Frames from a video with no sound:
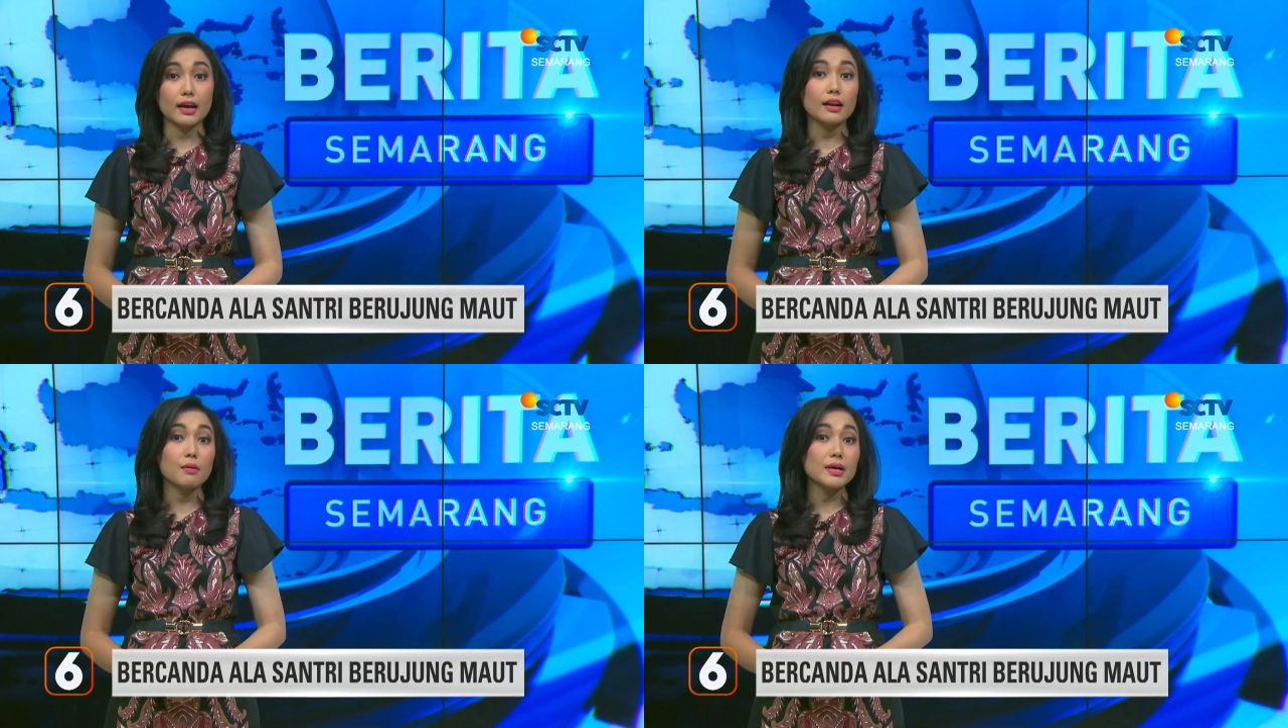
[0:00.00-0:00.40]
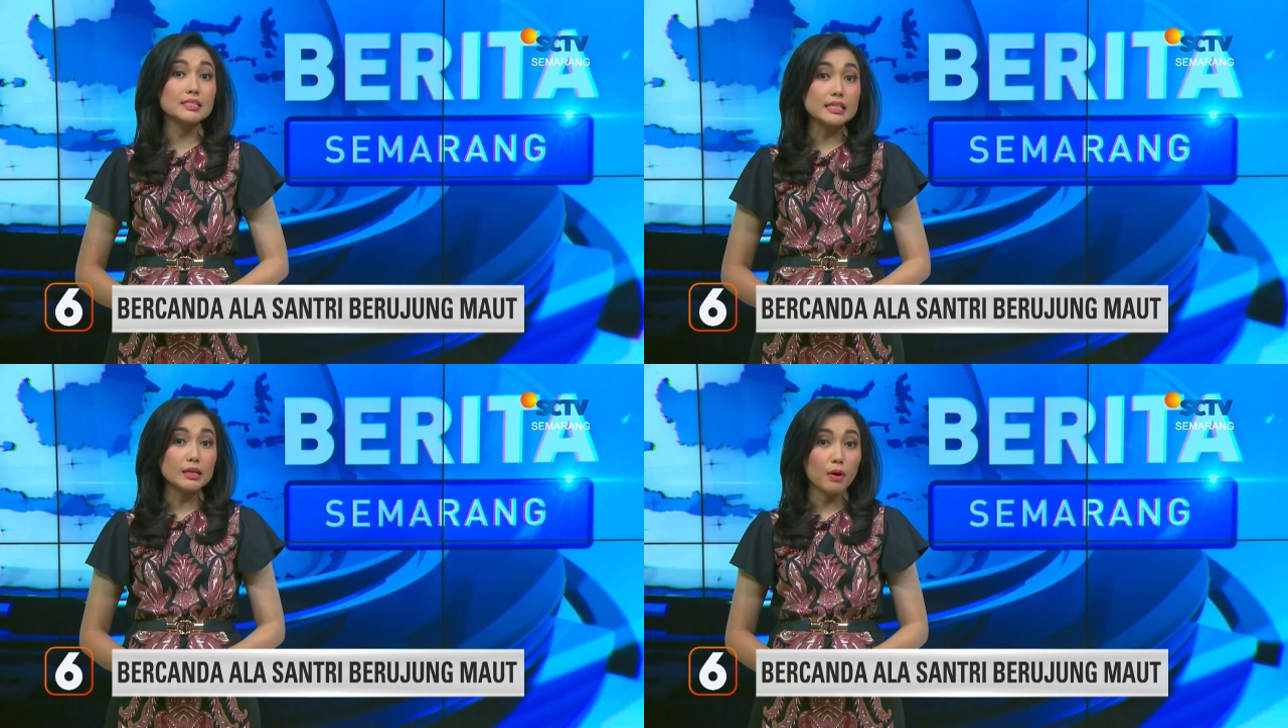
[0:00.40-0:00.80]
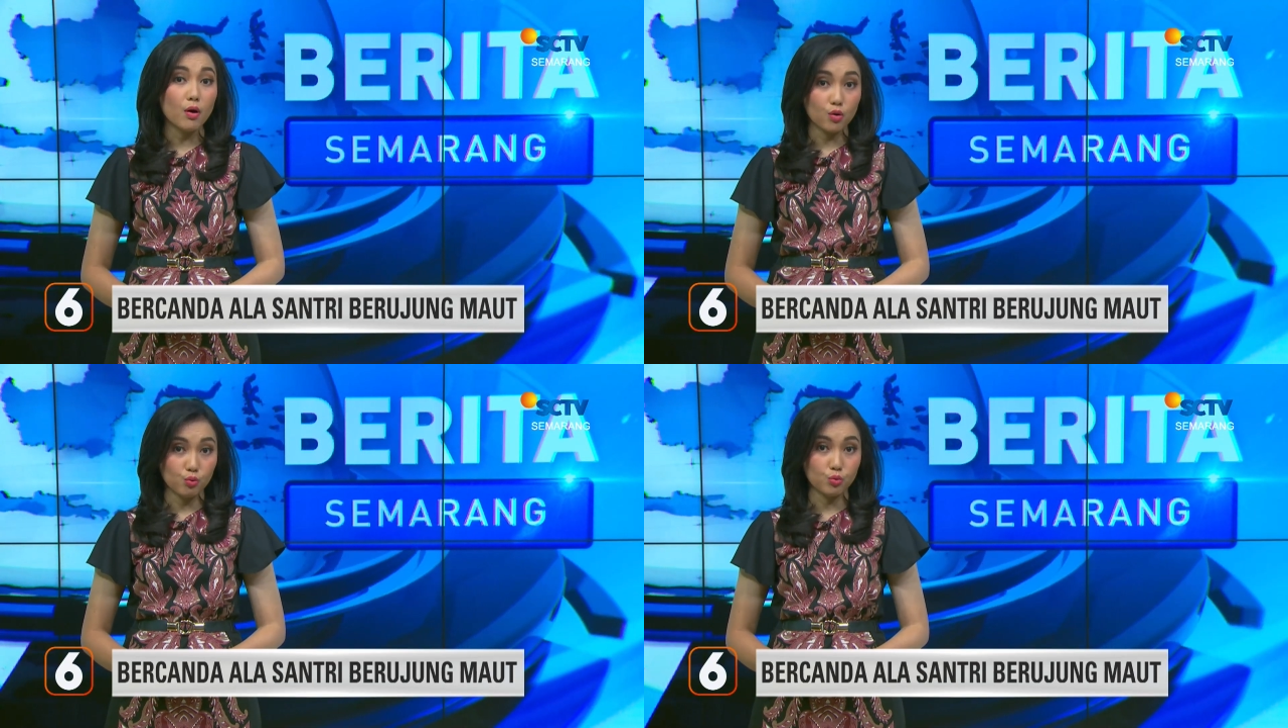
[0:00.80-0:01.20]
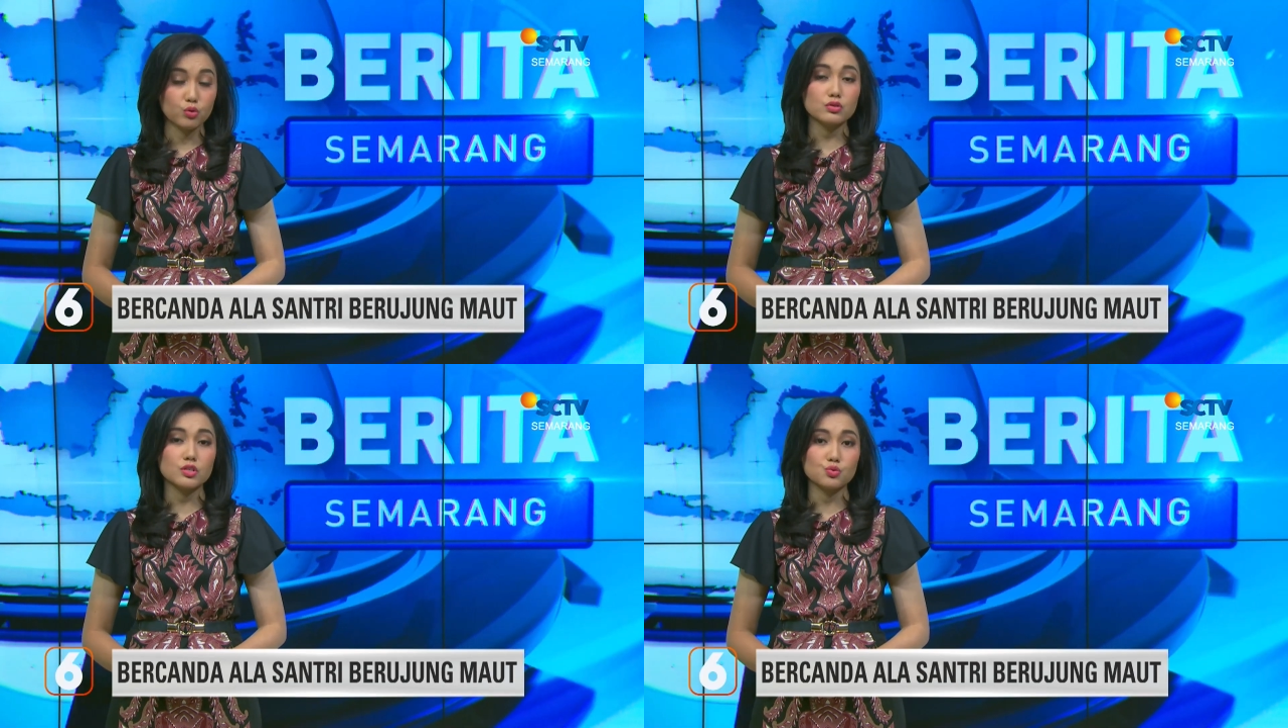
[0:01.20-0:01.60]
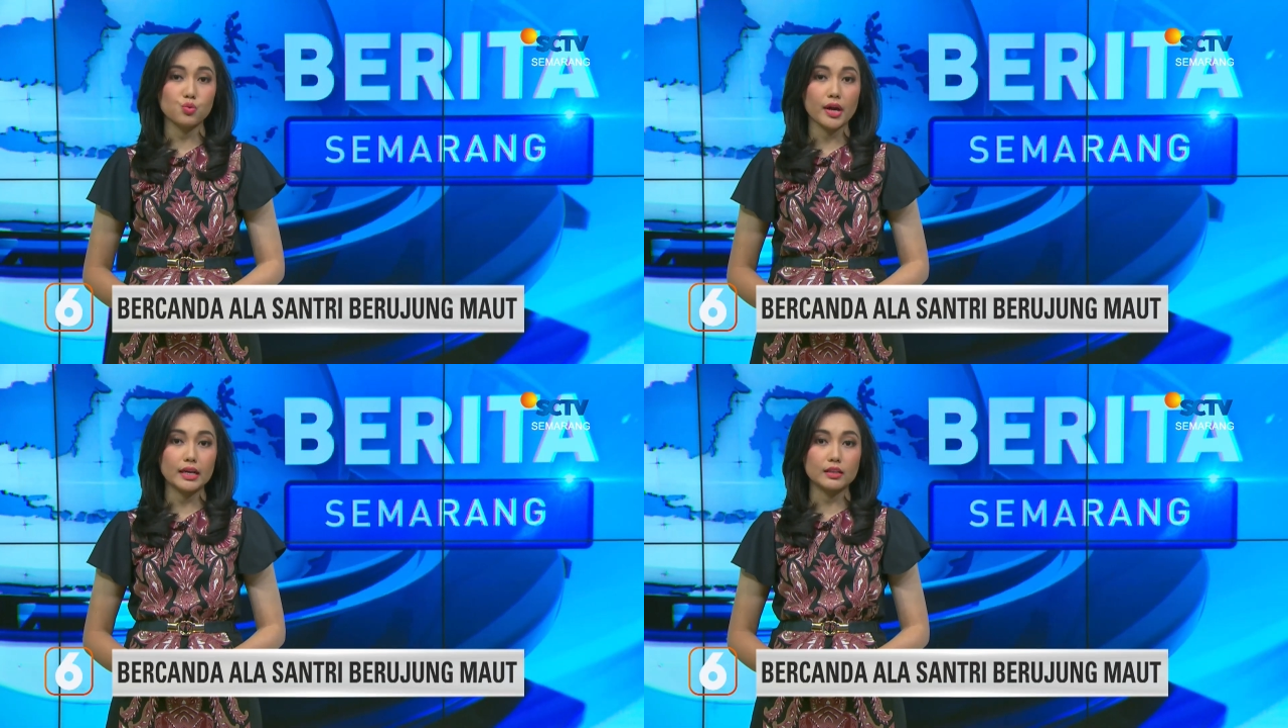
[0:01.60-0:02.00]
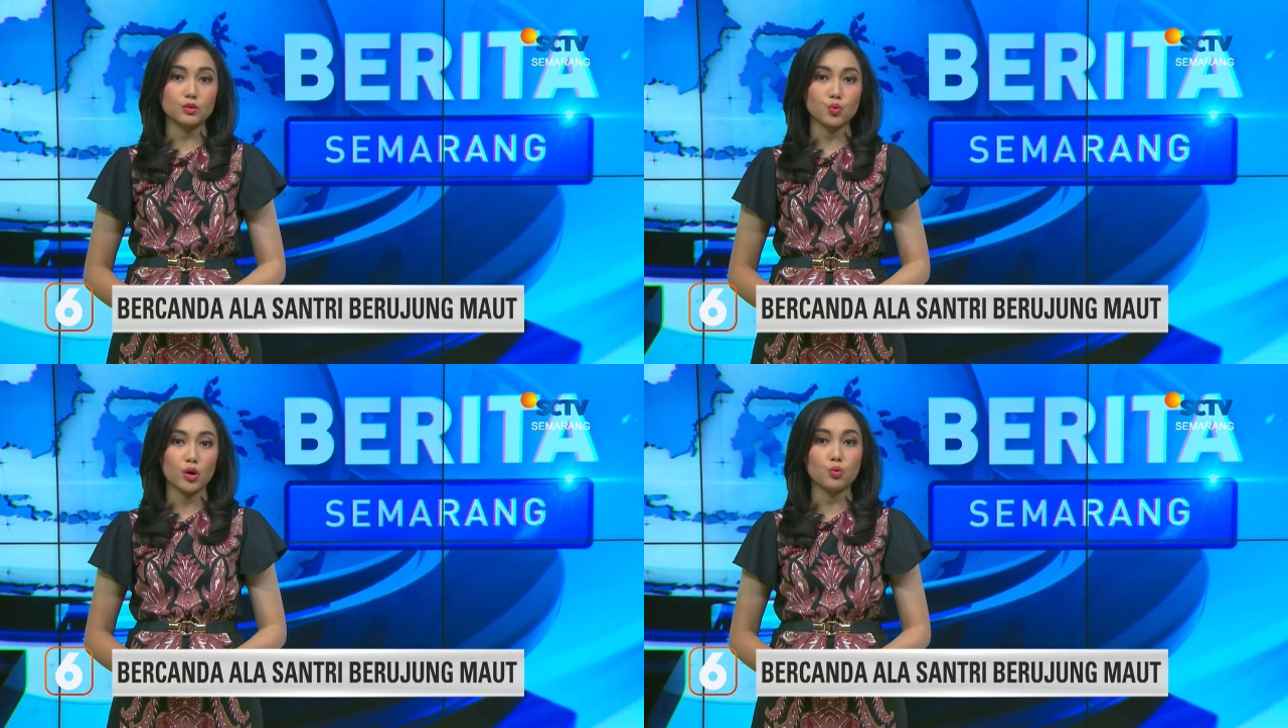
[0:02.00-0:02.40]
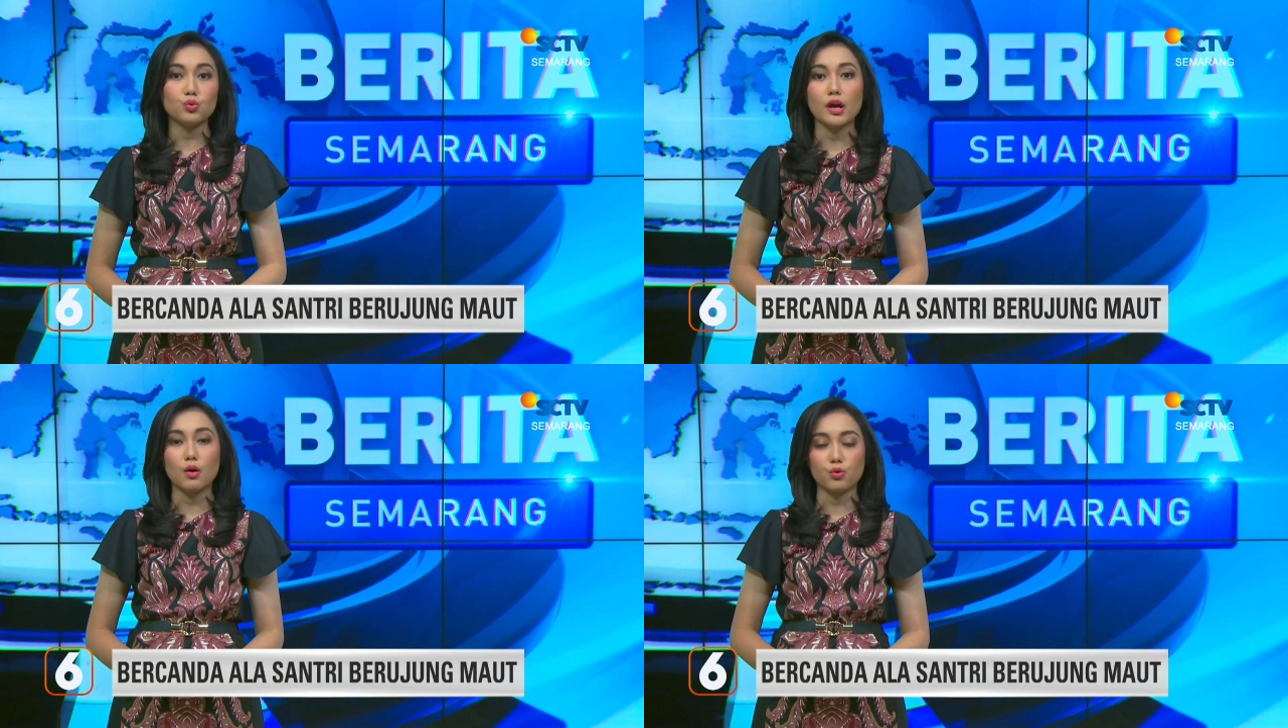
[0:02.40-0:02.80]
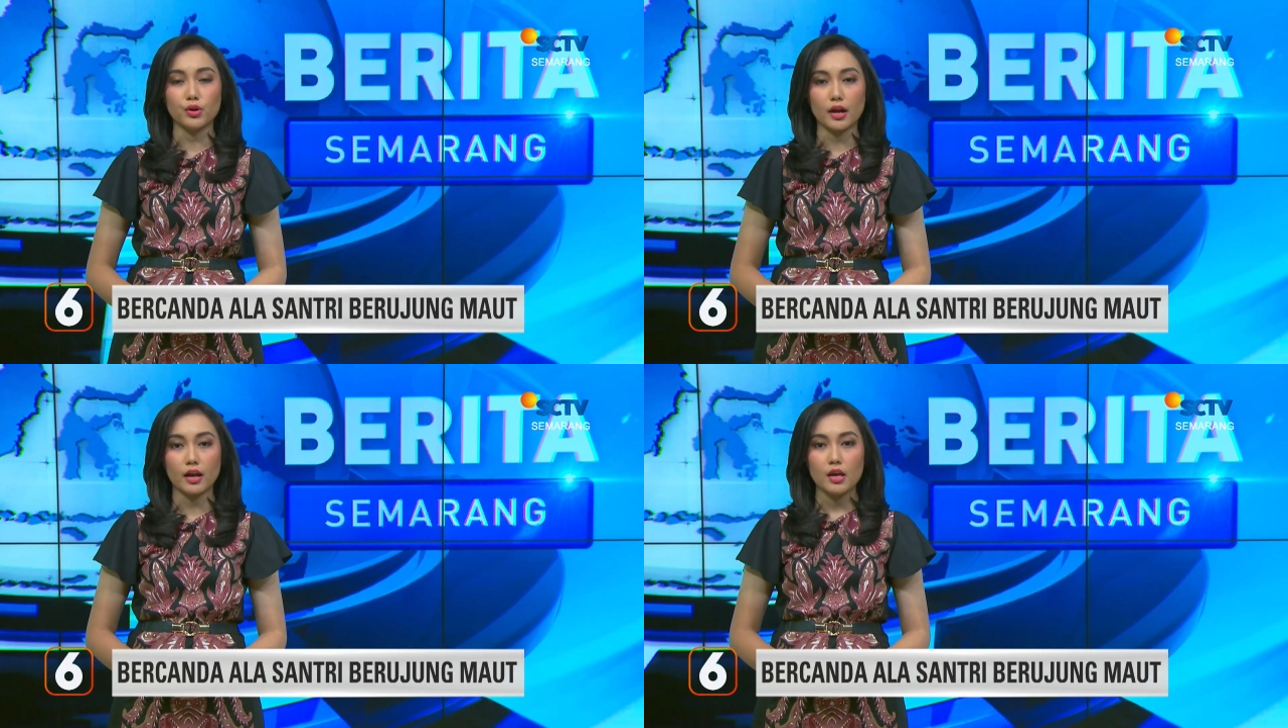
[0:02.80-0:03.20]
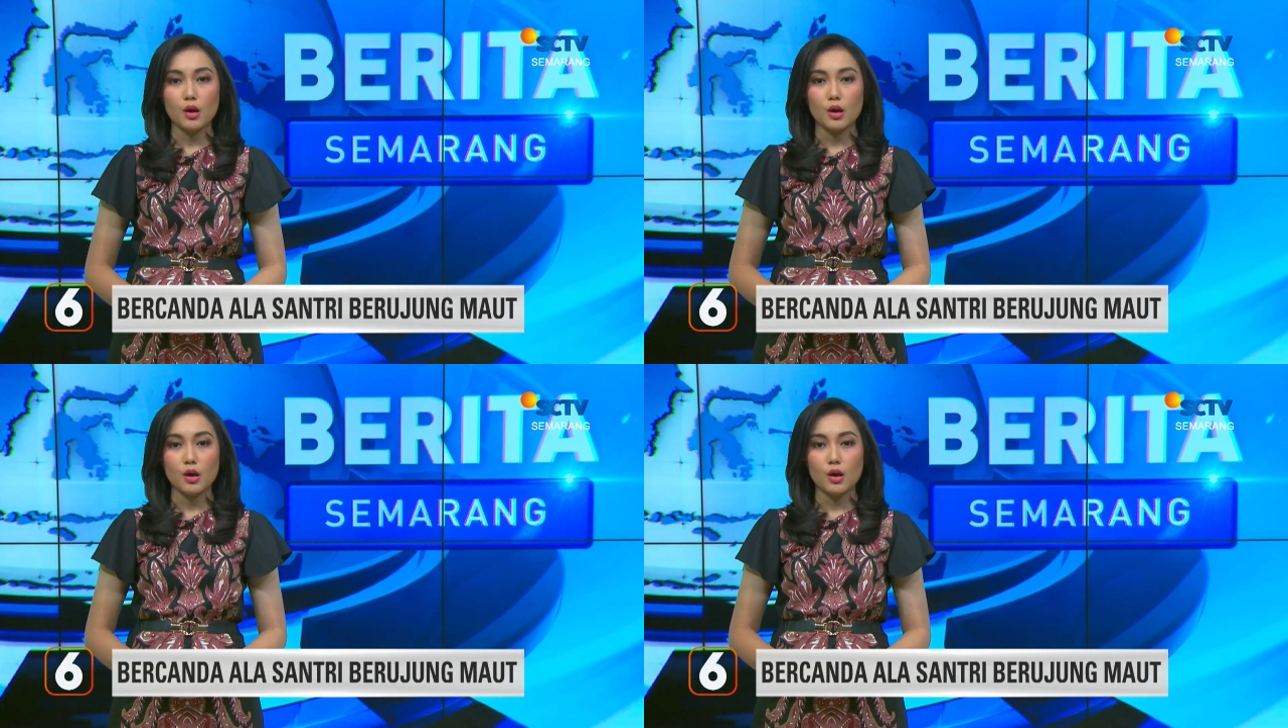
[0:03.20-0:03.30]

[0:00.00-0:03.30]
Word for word: karena masih di bawah umur sesuai ketentuan undang-undang.